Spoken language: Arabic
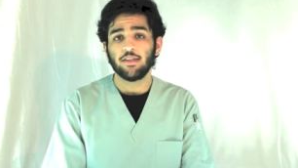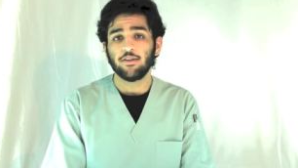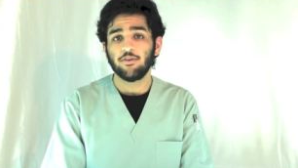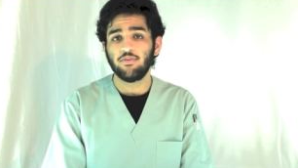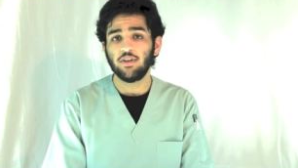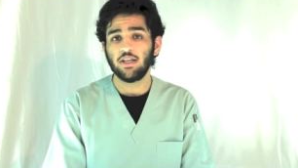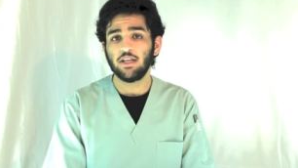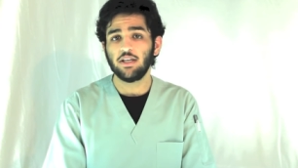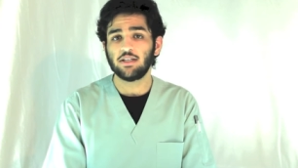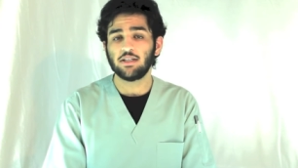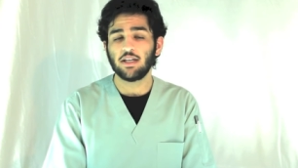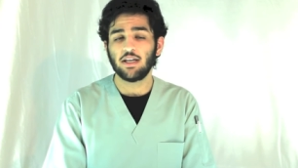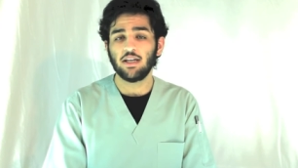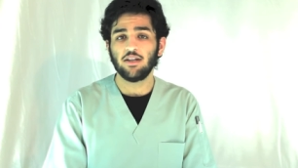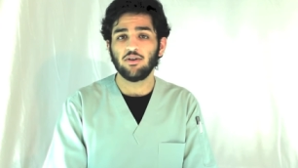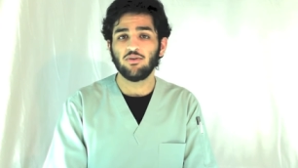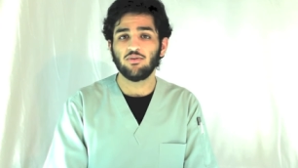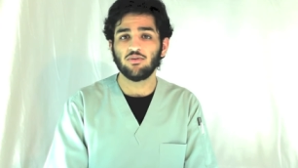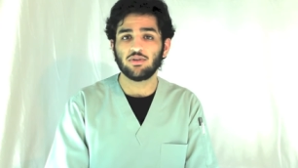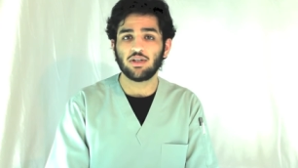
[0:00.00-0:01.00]
في شيء
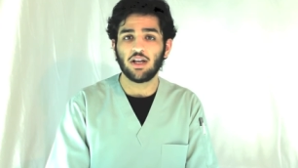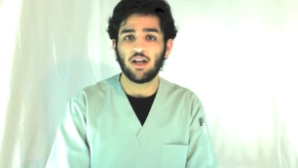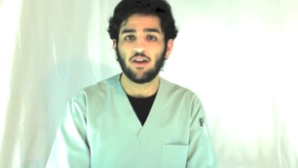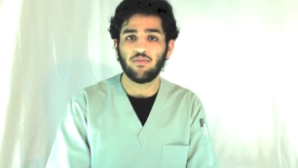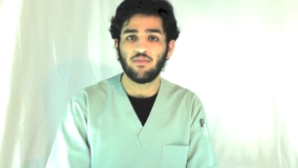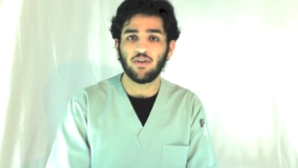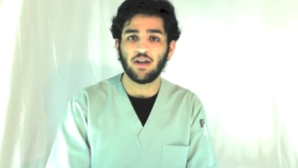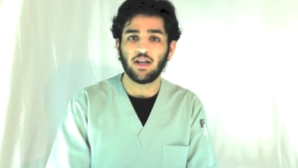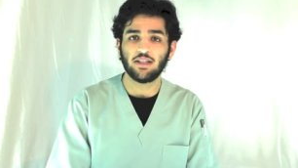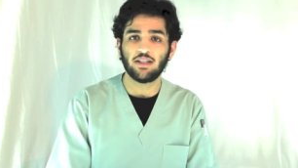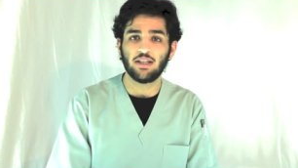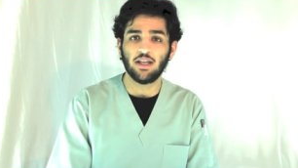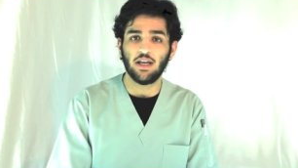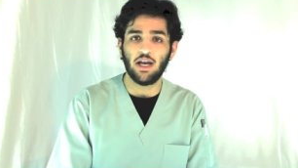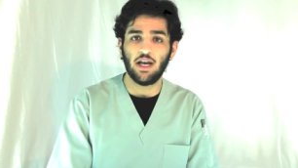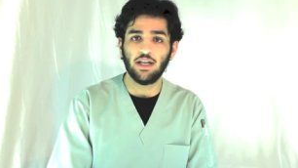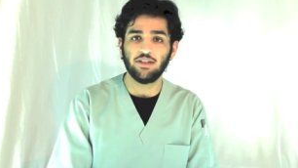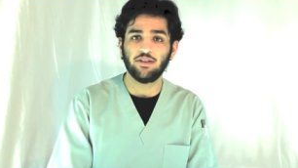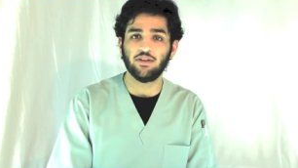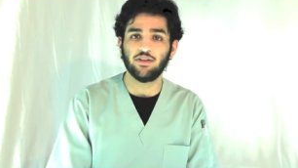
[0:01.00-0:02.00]
انه سالفات
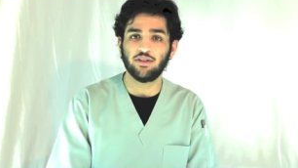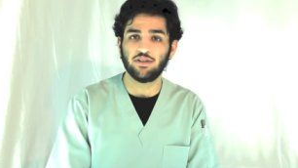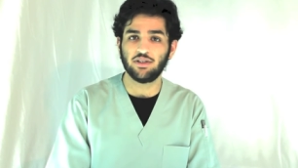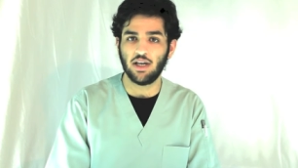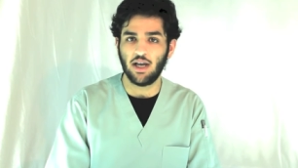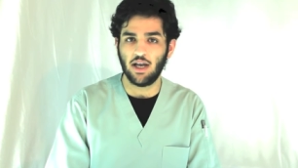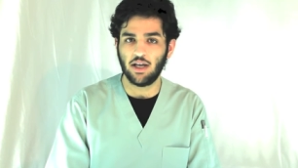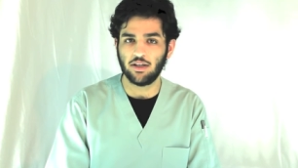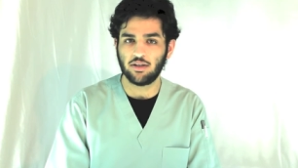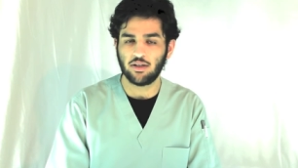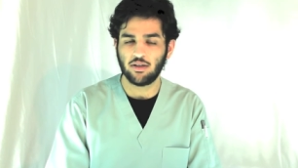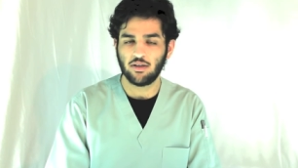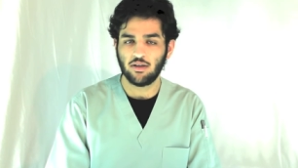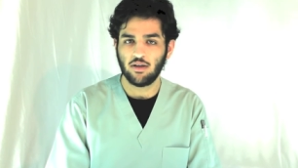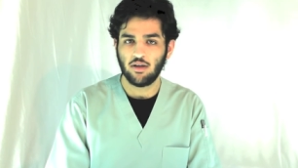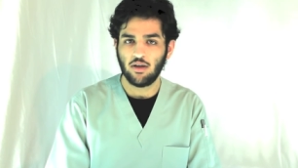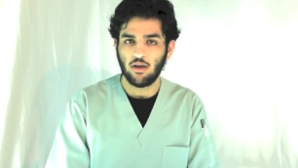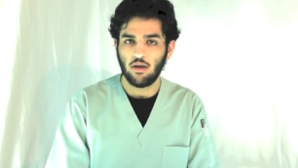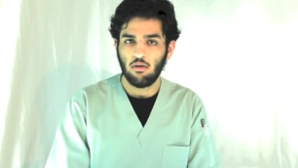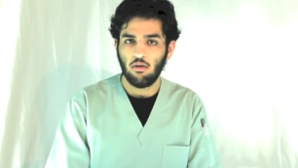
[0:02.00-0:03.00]
عدد الساعات
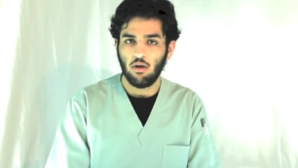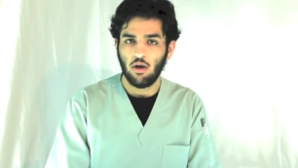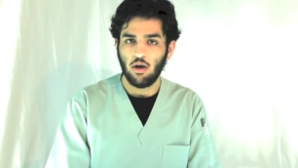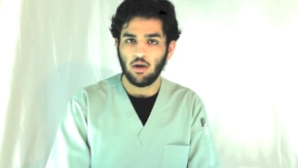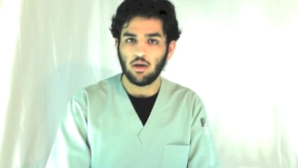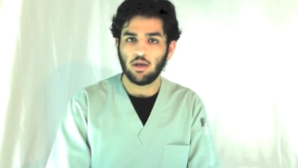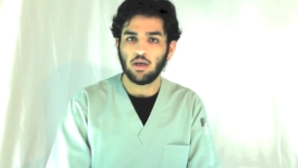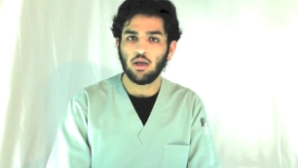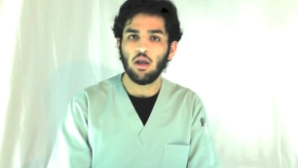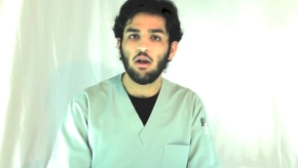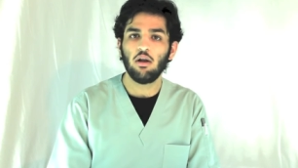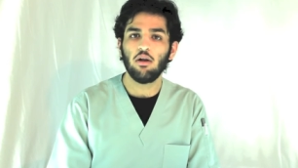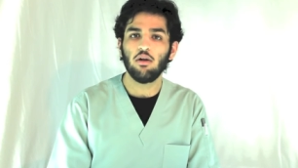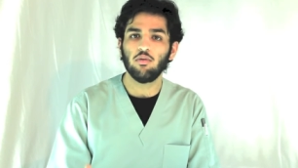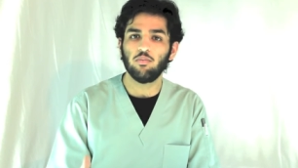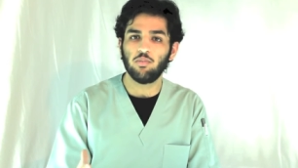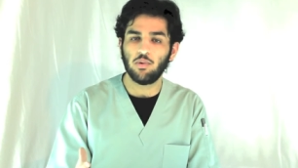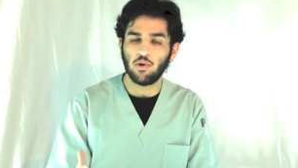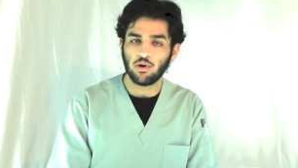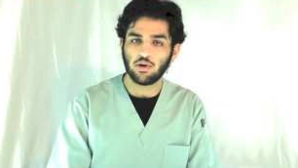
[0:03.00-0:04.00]

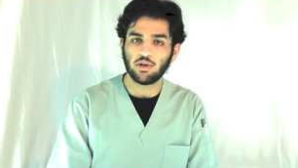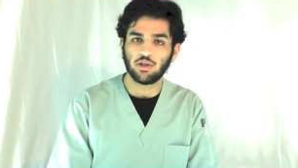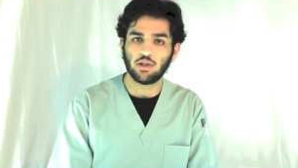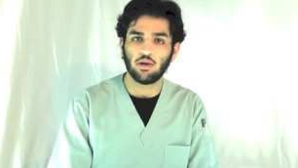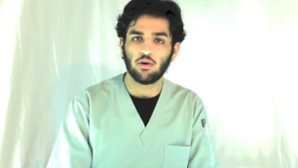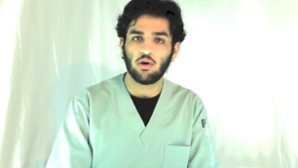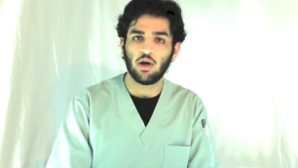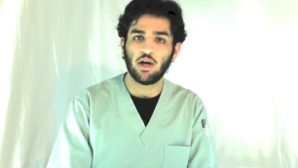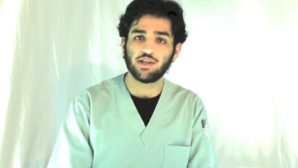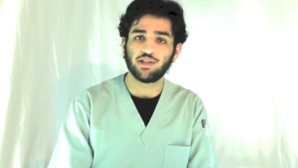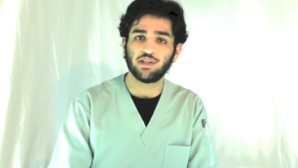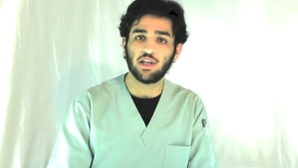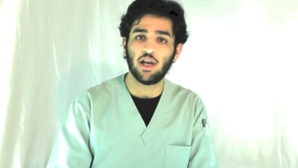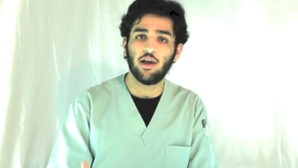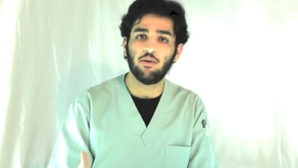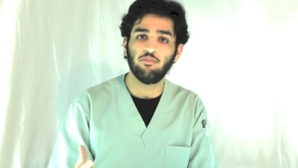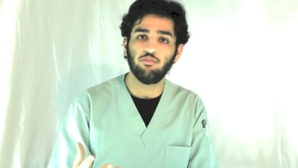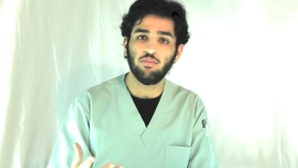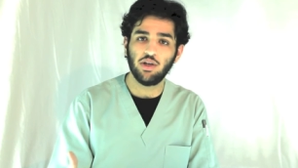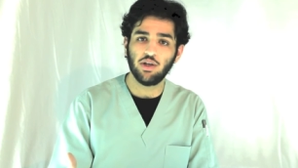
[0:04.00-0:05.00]
كل بلوك تقاس
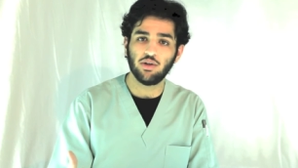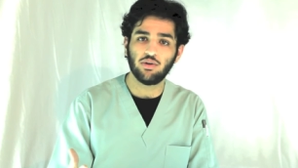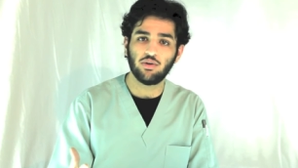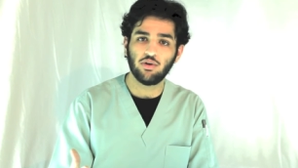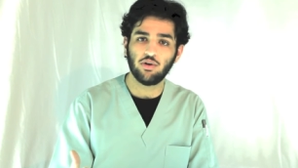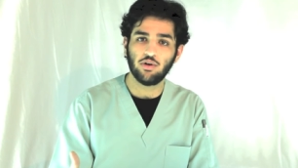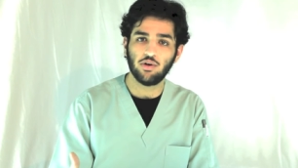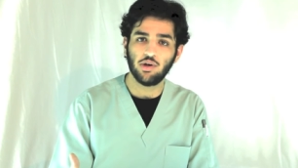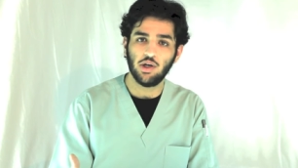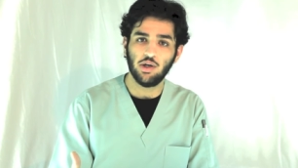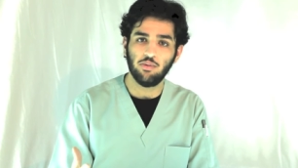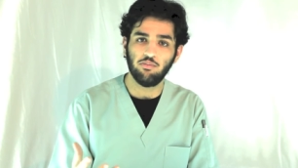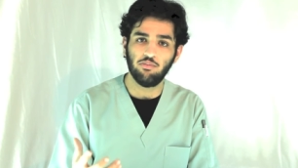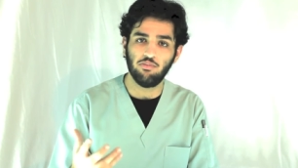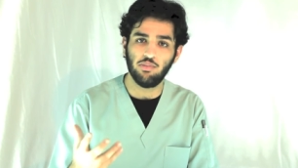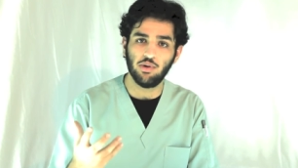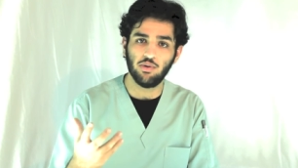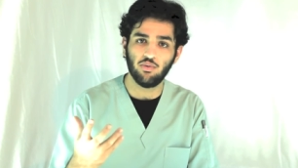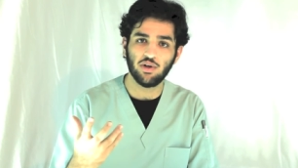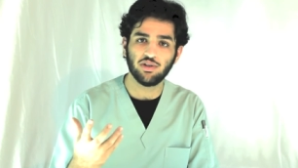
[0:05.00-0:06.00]
اهميته
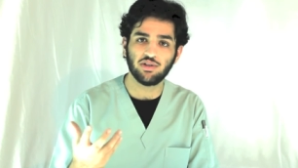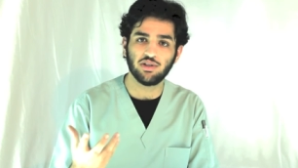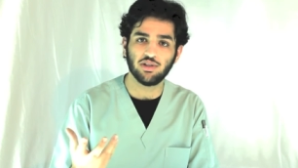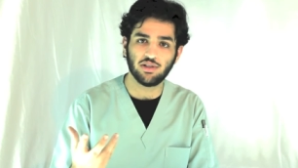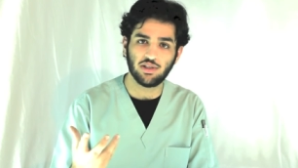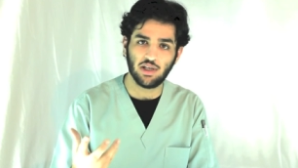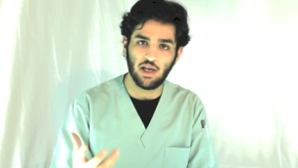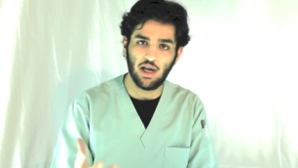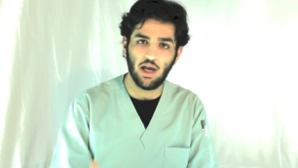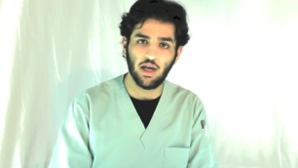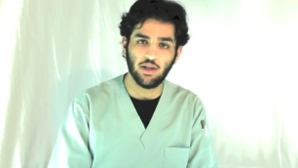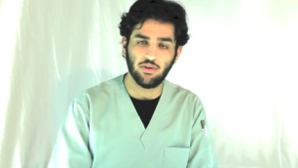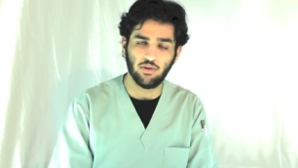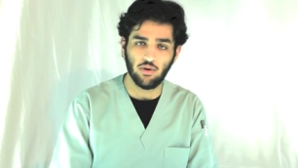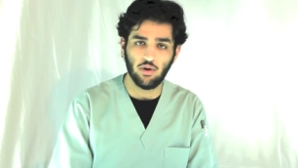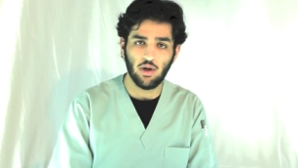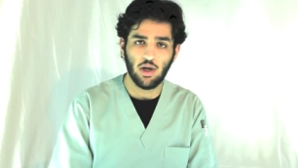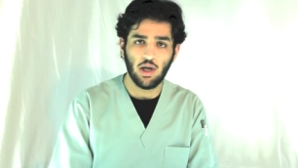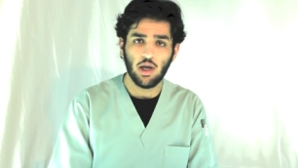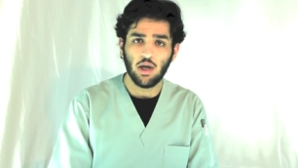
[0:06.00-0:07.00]
بوزن ساعاته
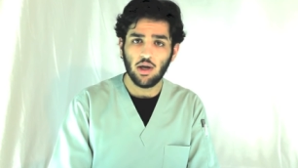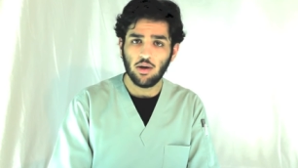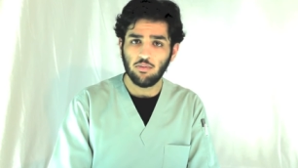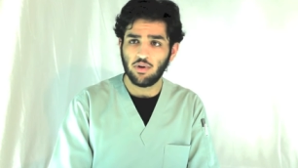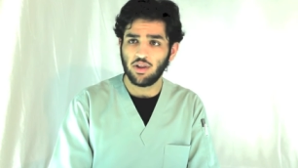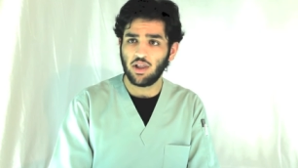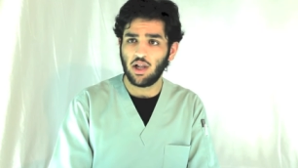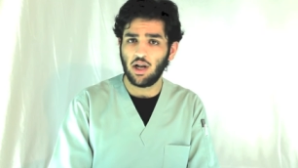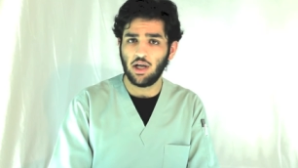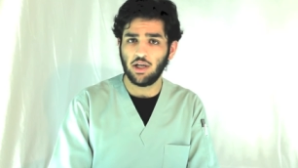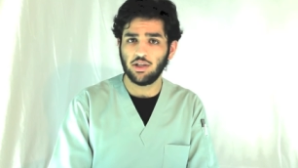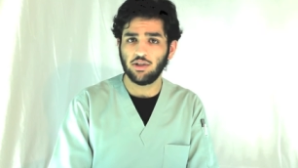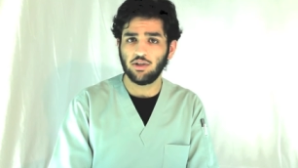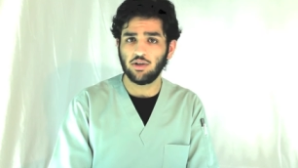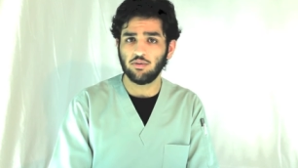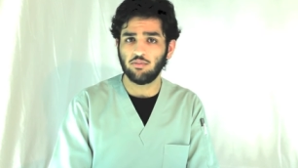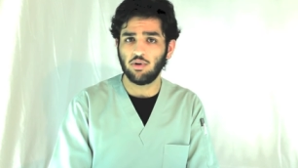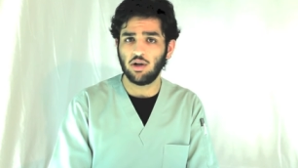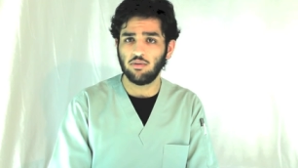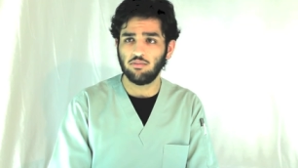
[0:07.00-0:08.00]
مثلا
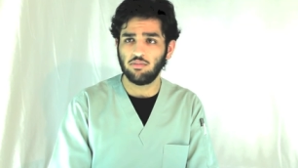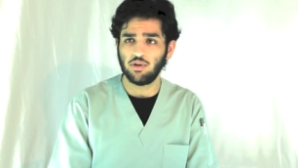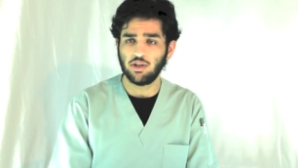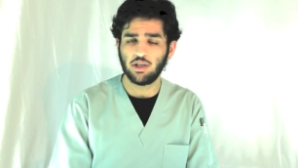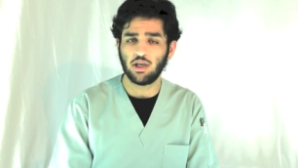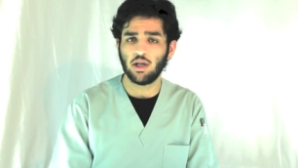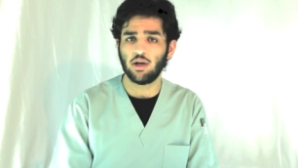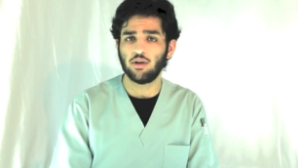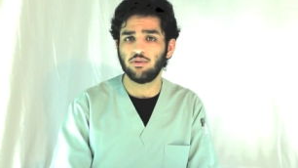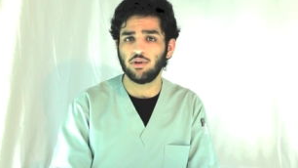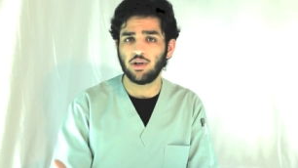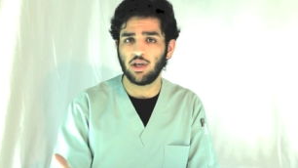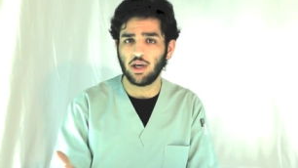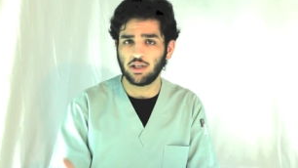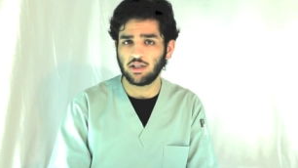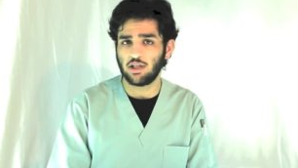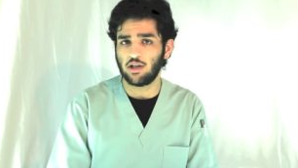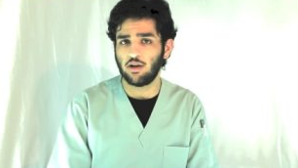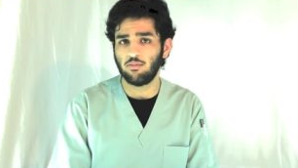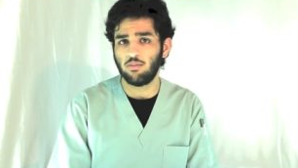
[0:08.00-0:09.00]
عندكم الميديكال
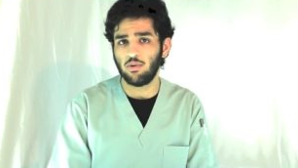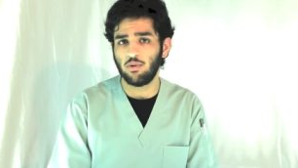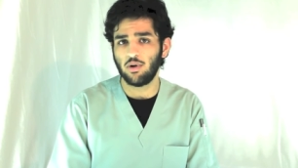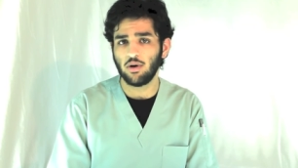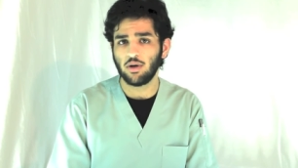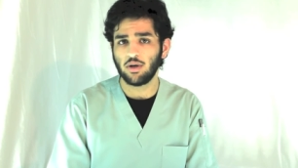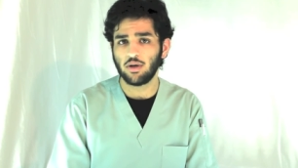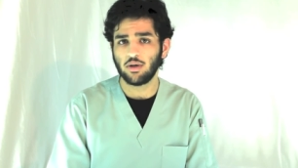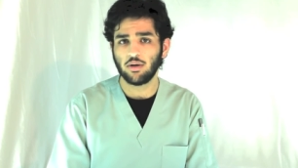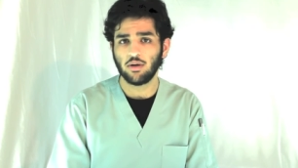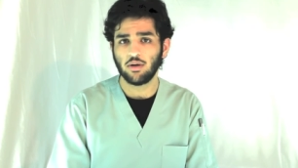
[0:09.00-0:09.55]
اديوكيشن بلوك